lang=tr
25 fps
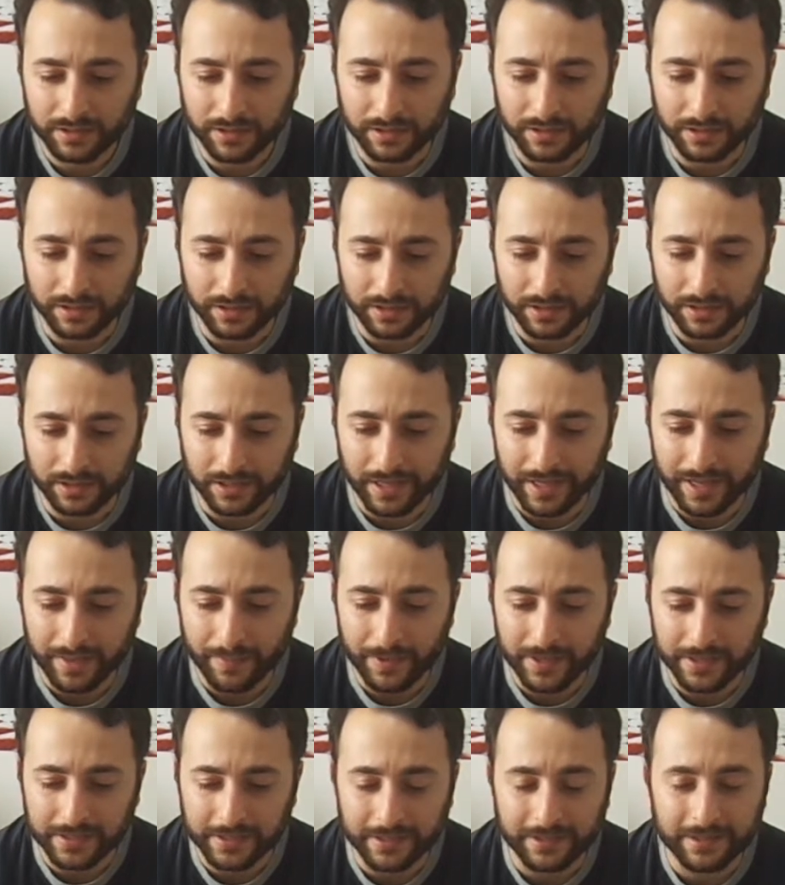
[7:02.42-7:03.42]
e, neye
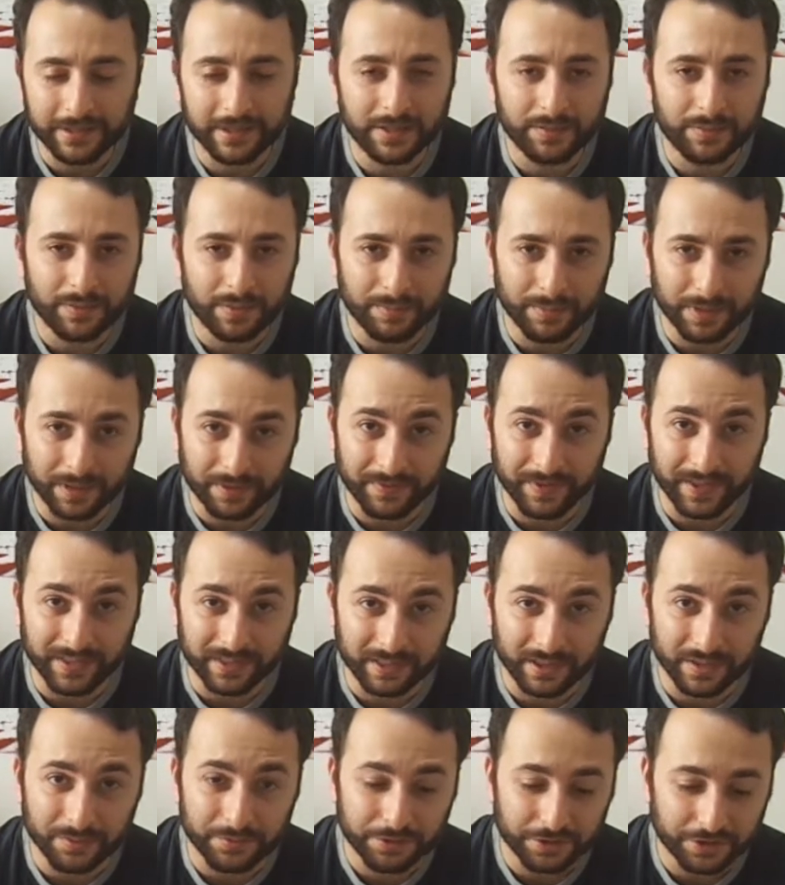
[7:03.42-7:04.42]
benzediğini bilmek veyahut
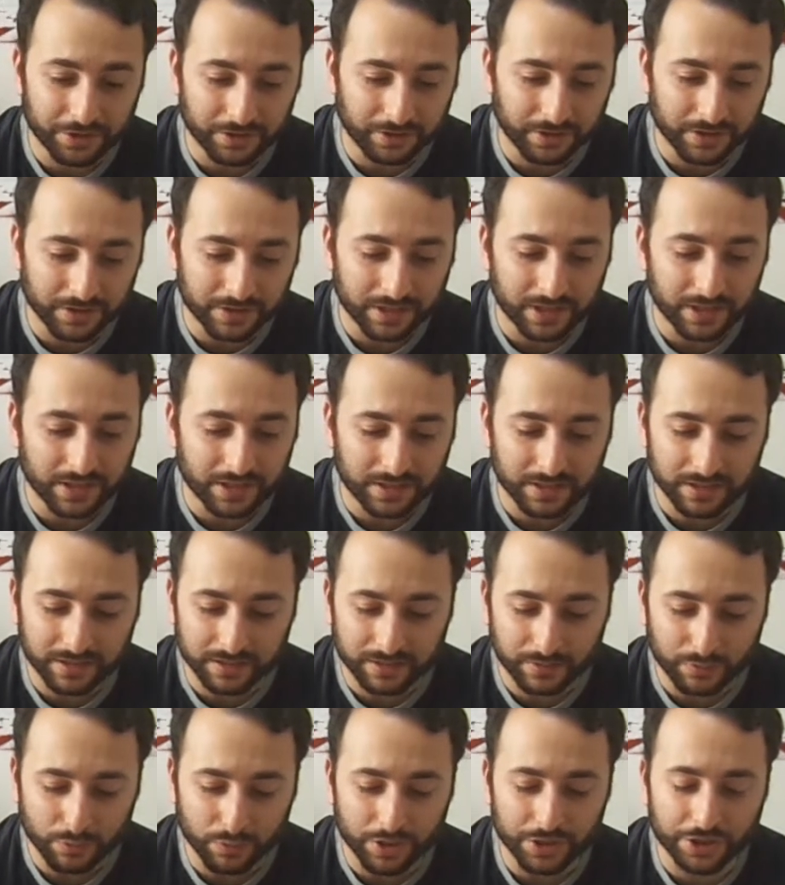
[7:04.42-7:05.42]
da yapıştırdığınızda nasıl
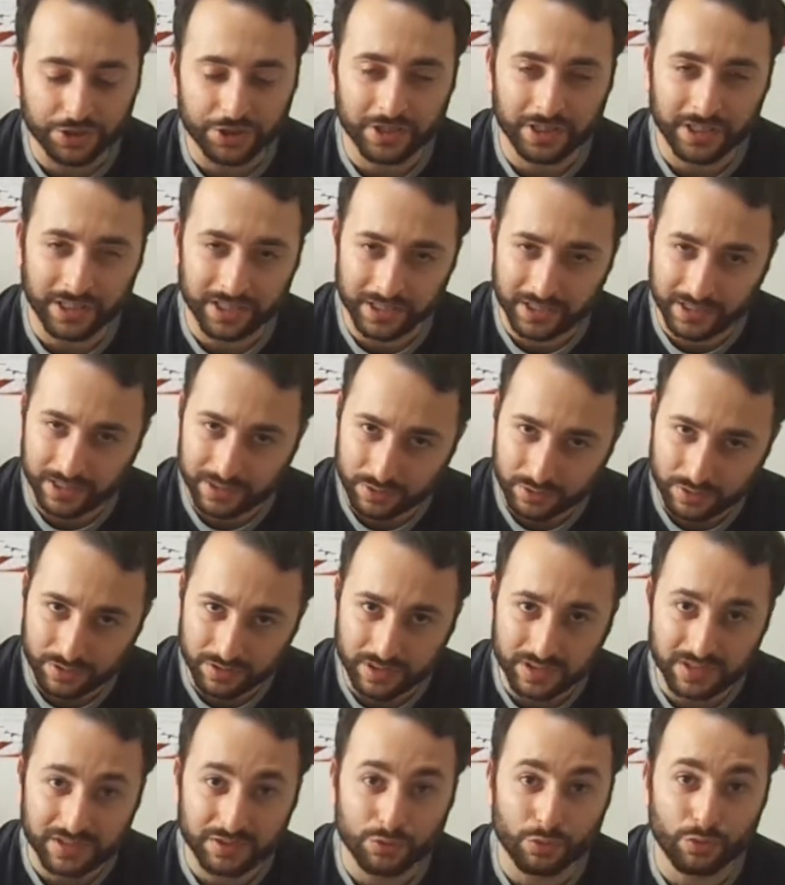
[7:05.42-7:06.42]
o açılarda
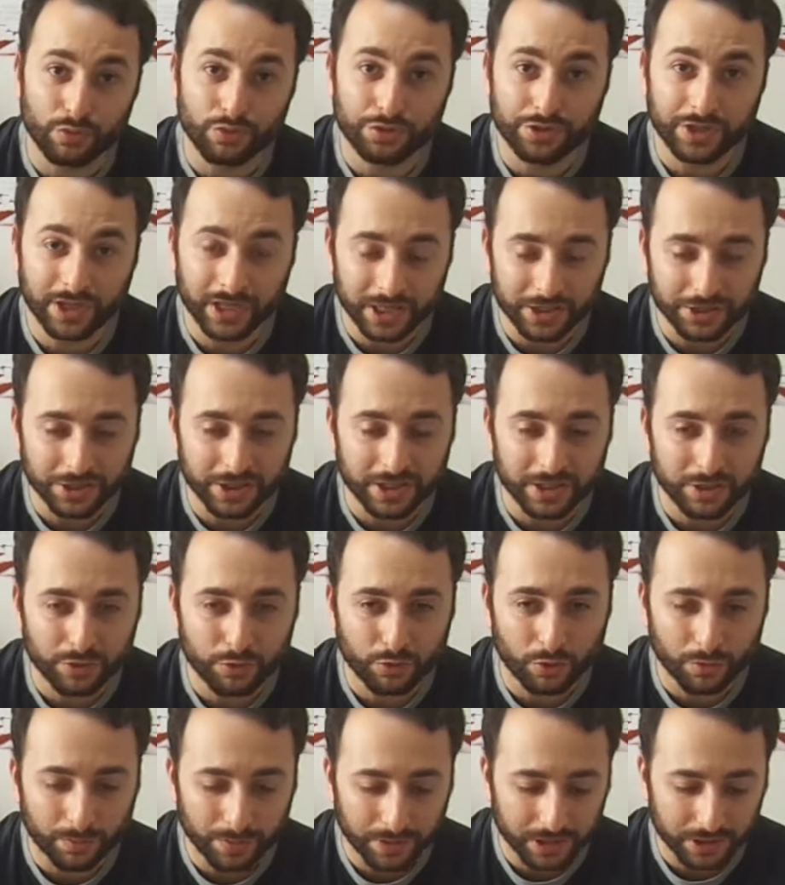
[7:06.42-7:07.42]
nasıl sonuçlar alacağınızı
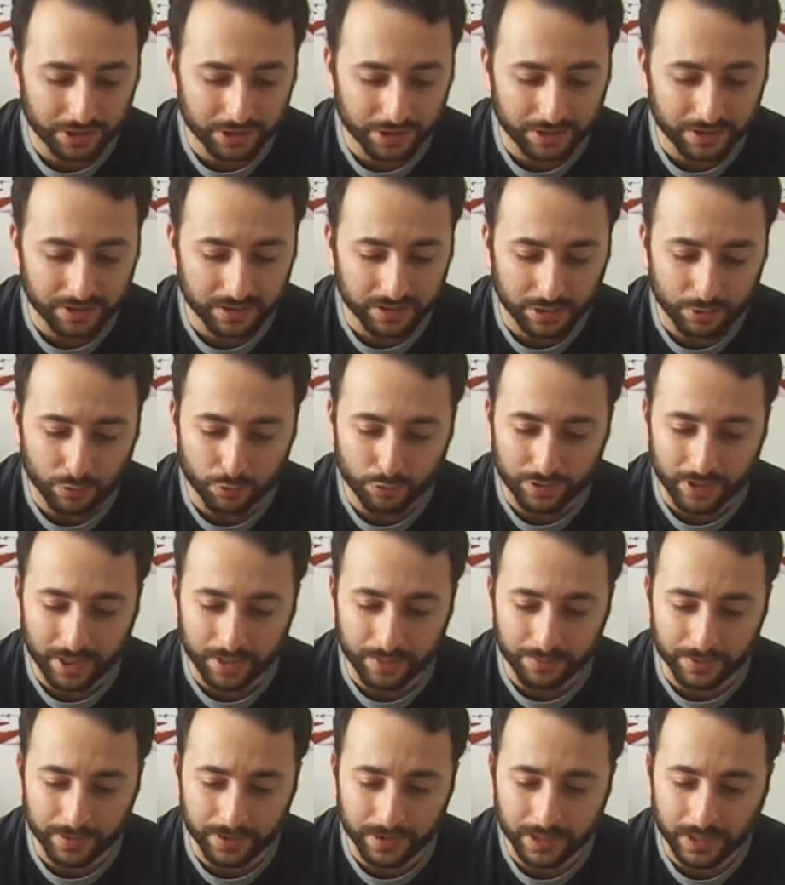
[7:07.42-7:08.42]
görmek açısından
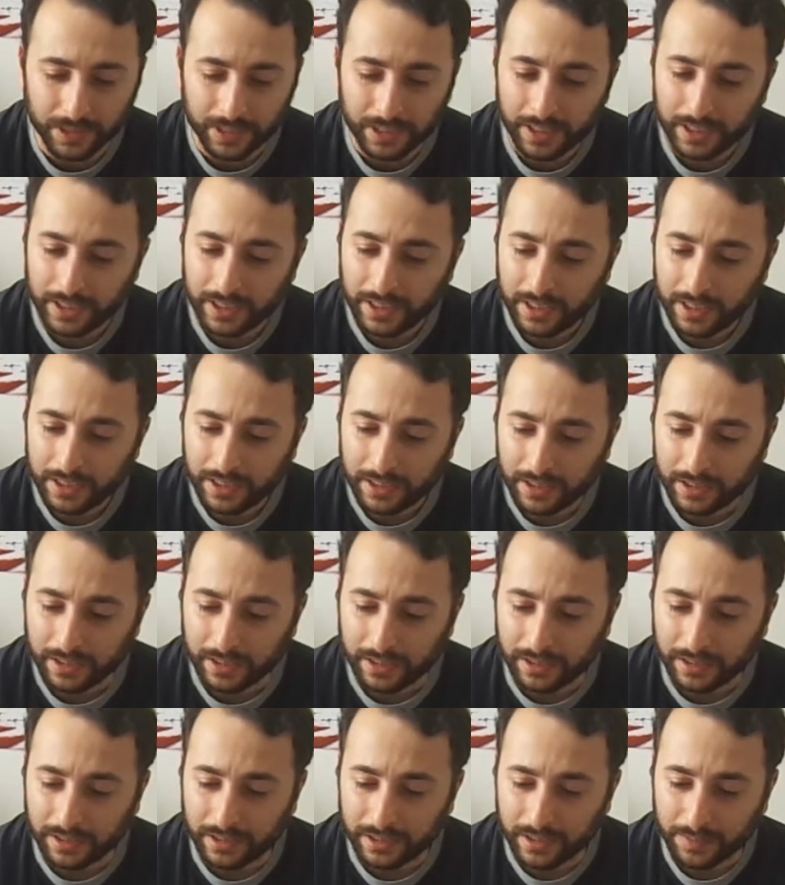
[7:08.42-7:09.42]
güzel bir e,
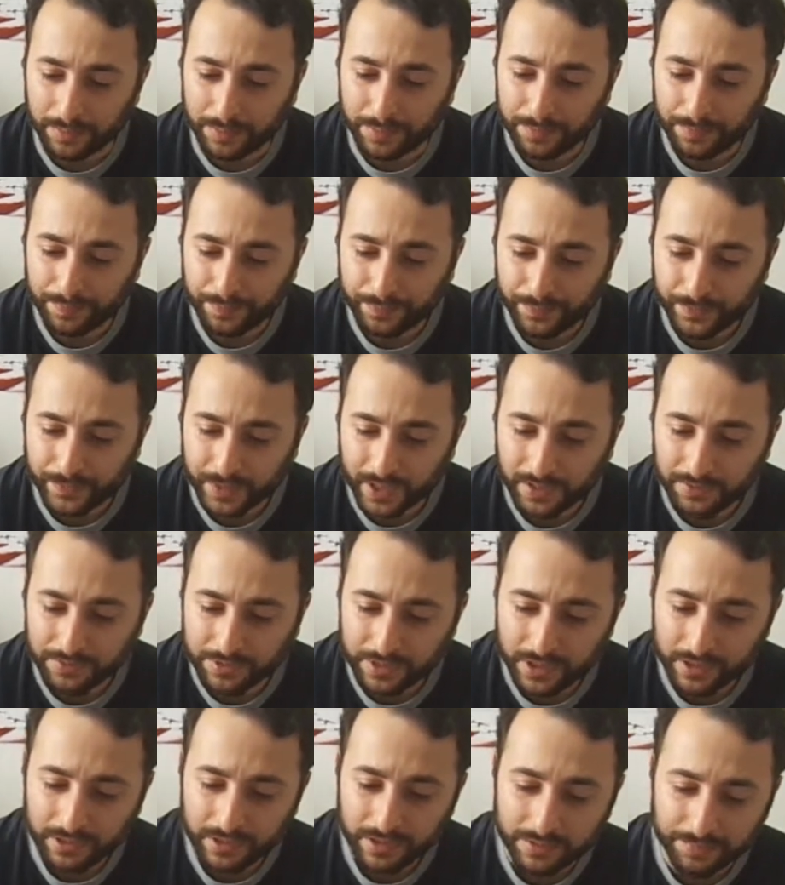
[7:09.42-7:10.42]
yapım.
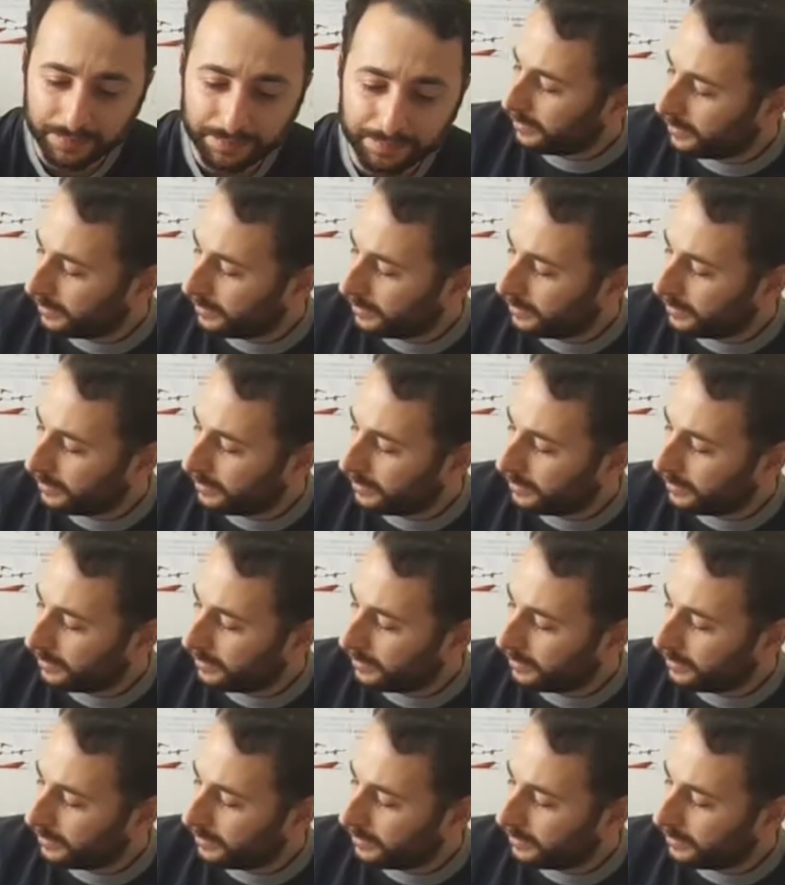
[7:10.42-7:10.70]
Tavsiye ederim.